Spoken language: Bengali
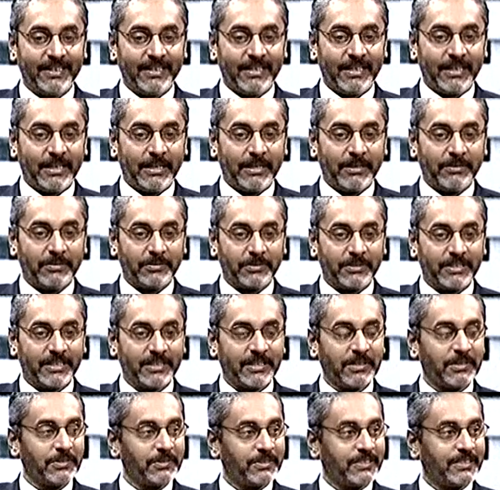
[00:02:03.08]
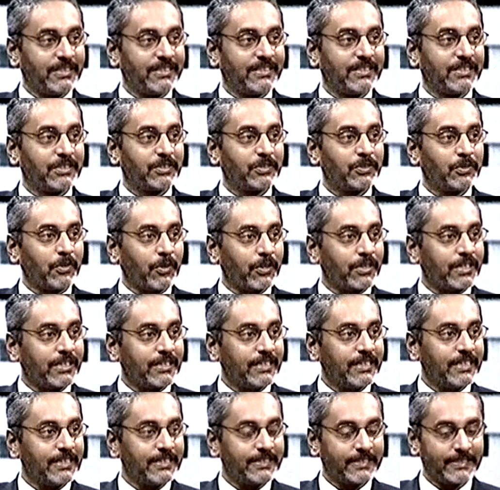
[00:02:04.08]
এবং সেটা হচ্ছে যে সরকারি
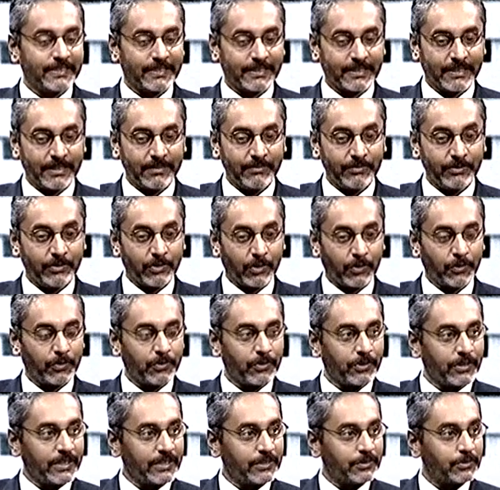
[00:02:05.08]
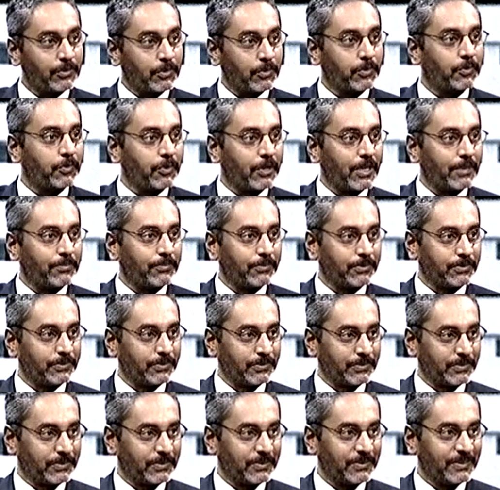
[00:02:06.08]
হেলথ সিস্টেম জনগণের দোরগোড়ায়
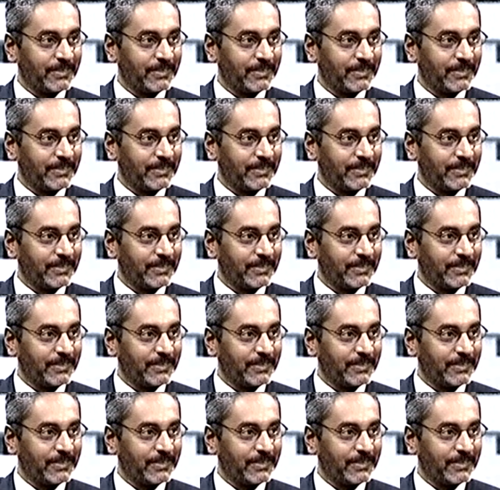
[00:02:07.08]
পর্যন্ত